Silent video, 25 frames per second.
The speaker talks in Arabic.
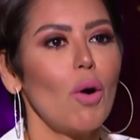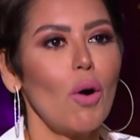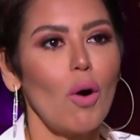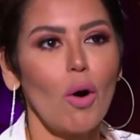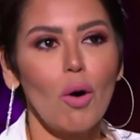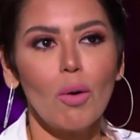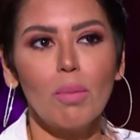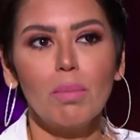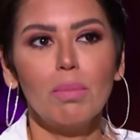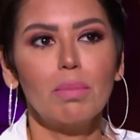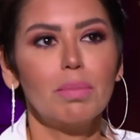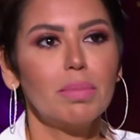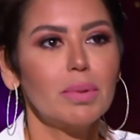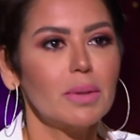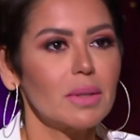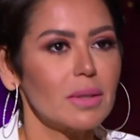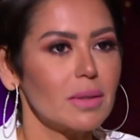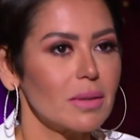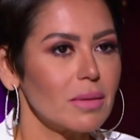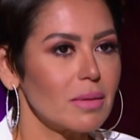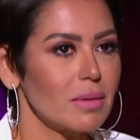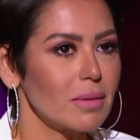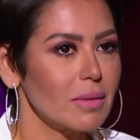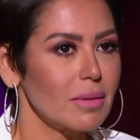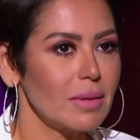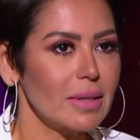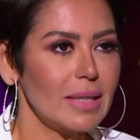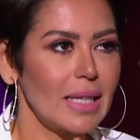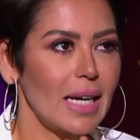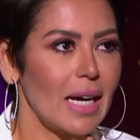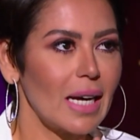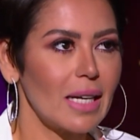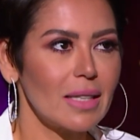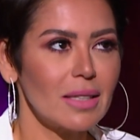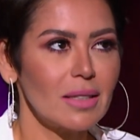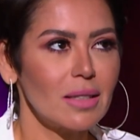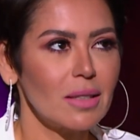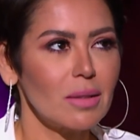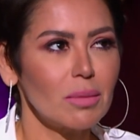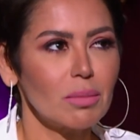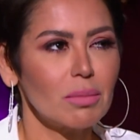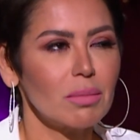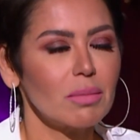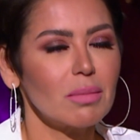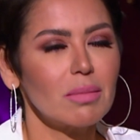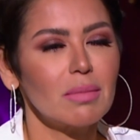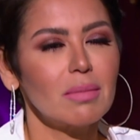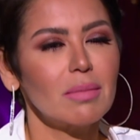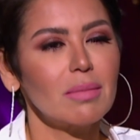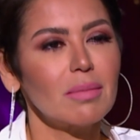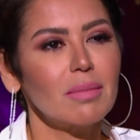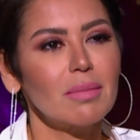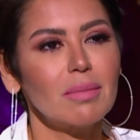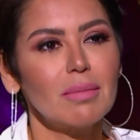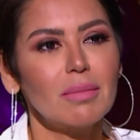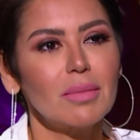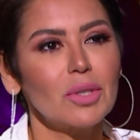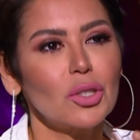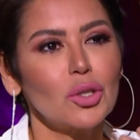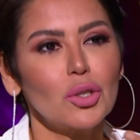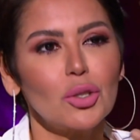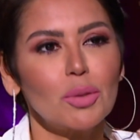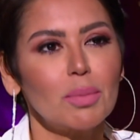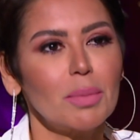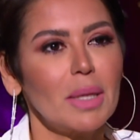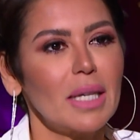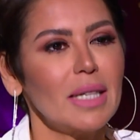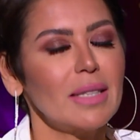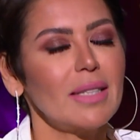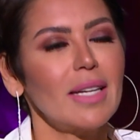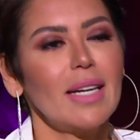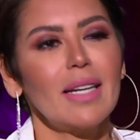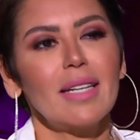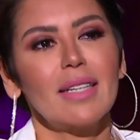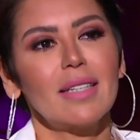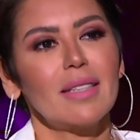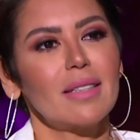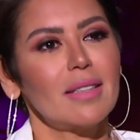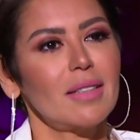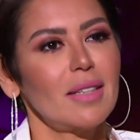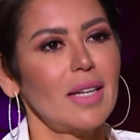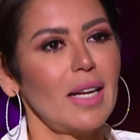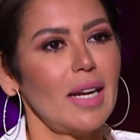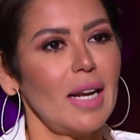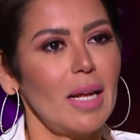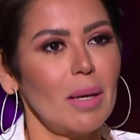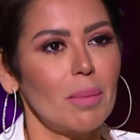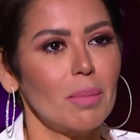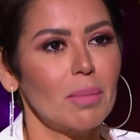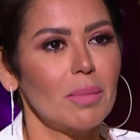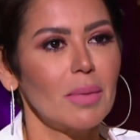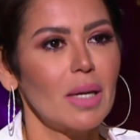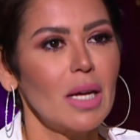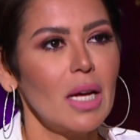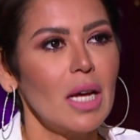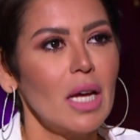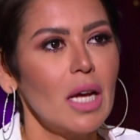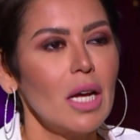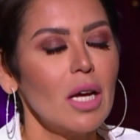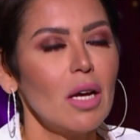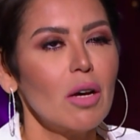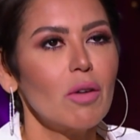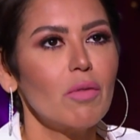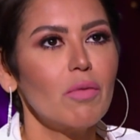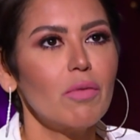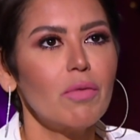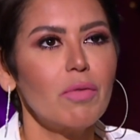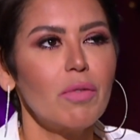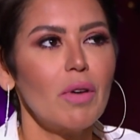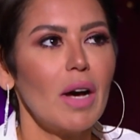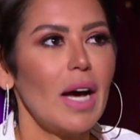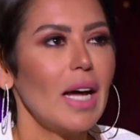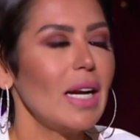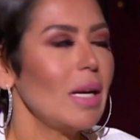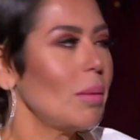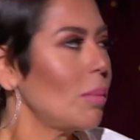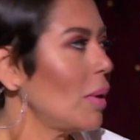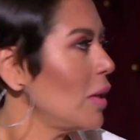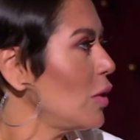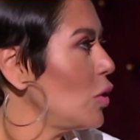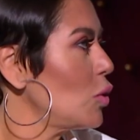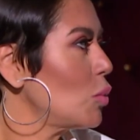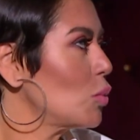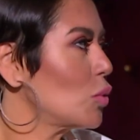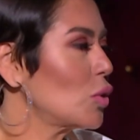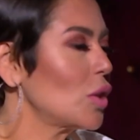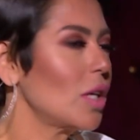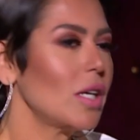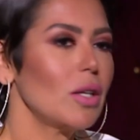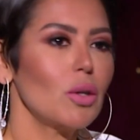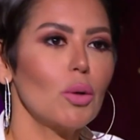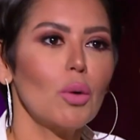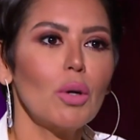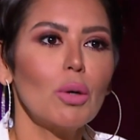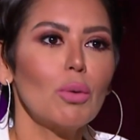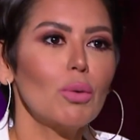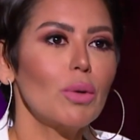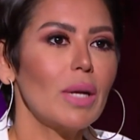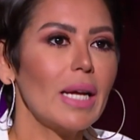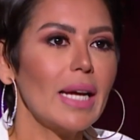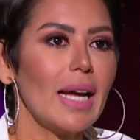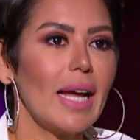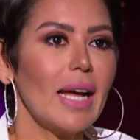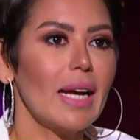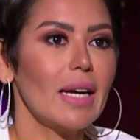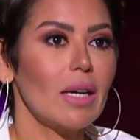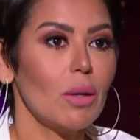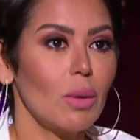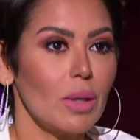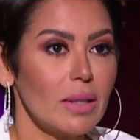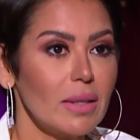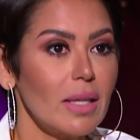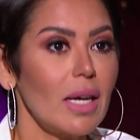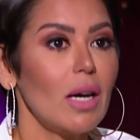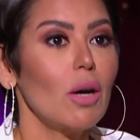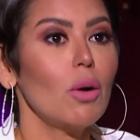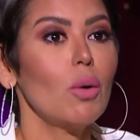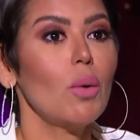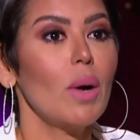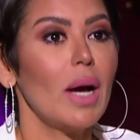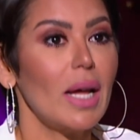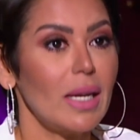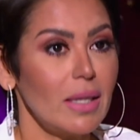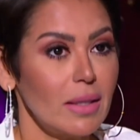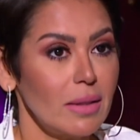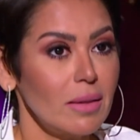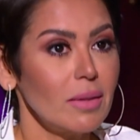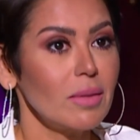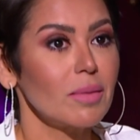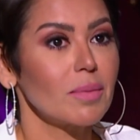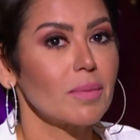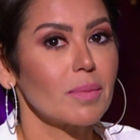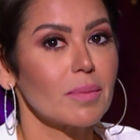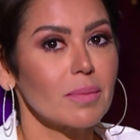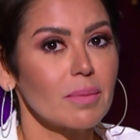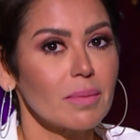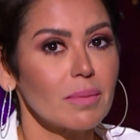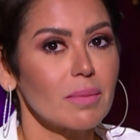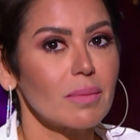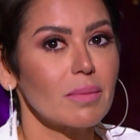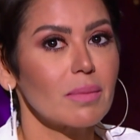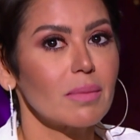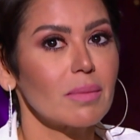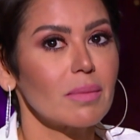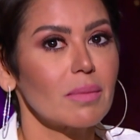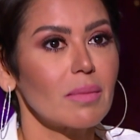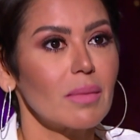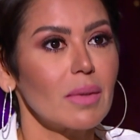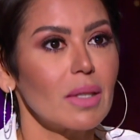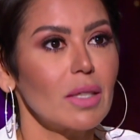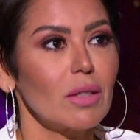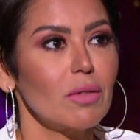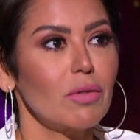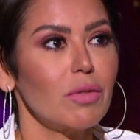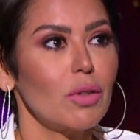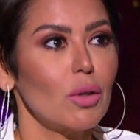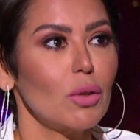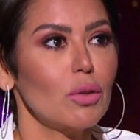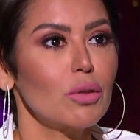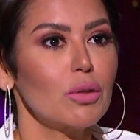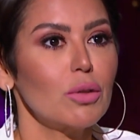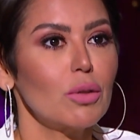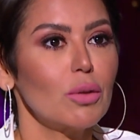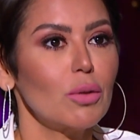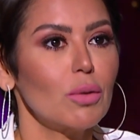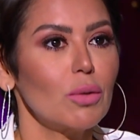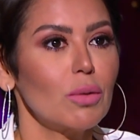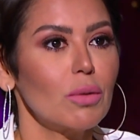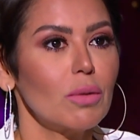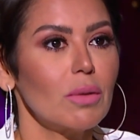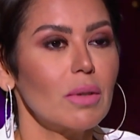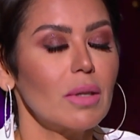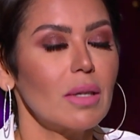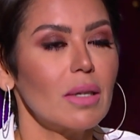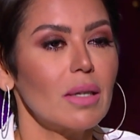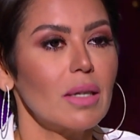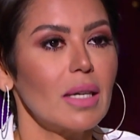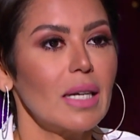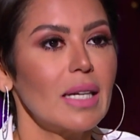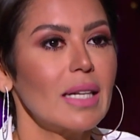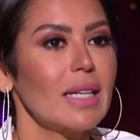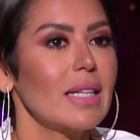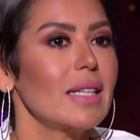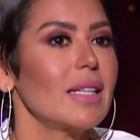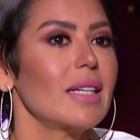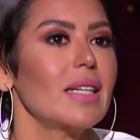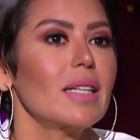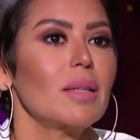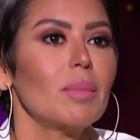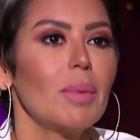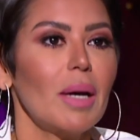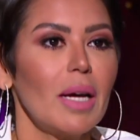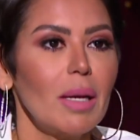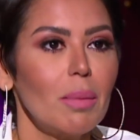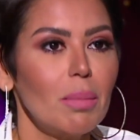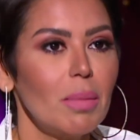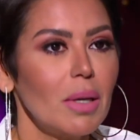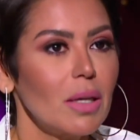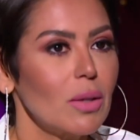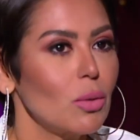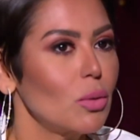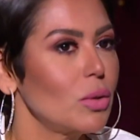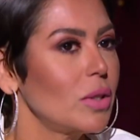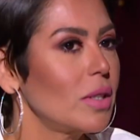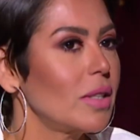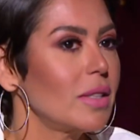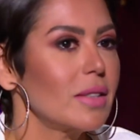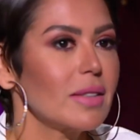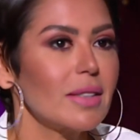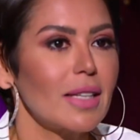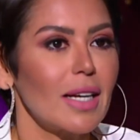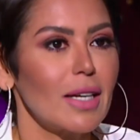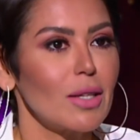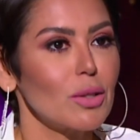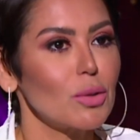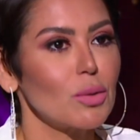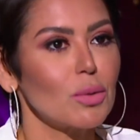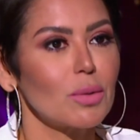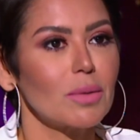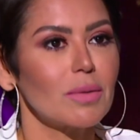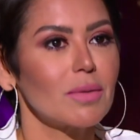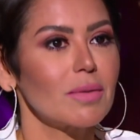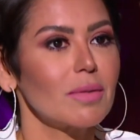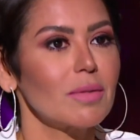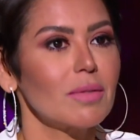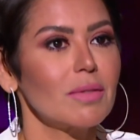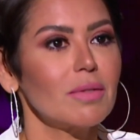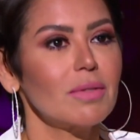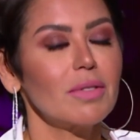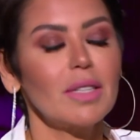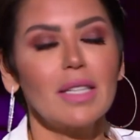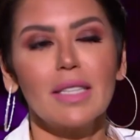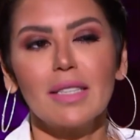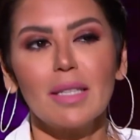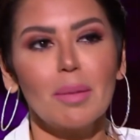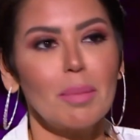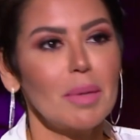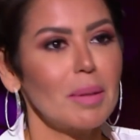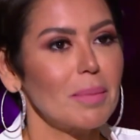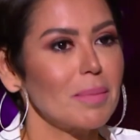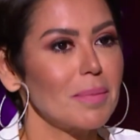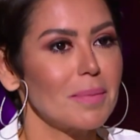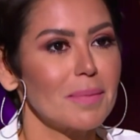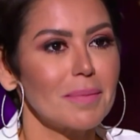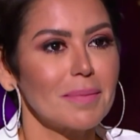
حب يعني مش محتاج كلام فانا ما عنديش مشكله ان هو يقول اي حاجه وقتها هو قال لي فقلت له انا كده كده بحبك قول اللي انت عايزه فانا تمام